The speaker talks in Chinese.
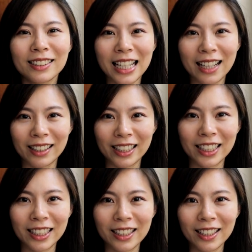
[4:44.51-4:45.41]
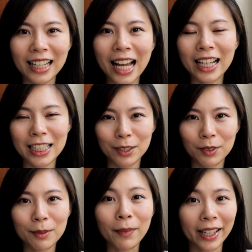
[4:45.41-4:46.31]
让你看一看是
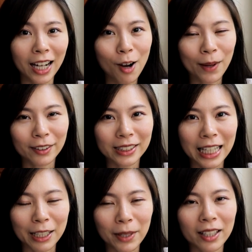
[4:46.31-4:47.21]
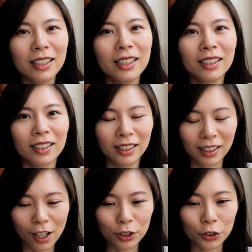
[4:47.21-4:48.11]
不是每一个号码都在里面，
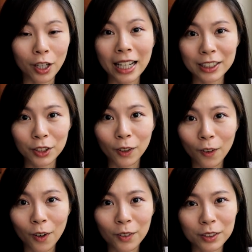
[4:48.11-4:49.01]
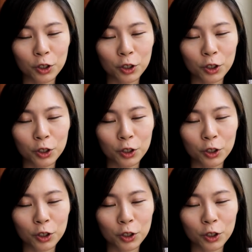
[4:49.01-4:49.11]
然后你就要开始抽喽。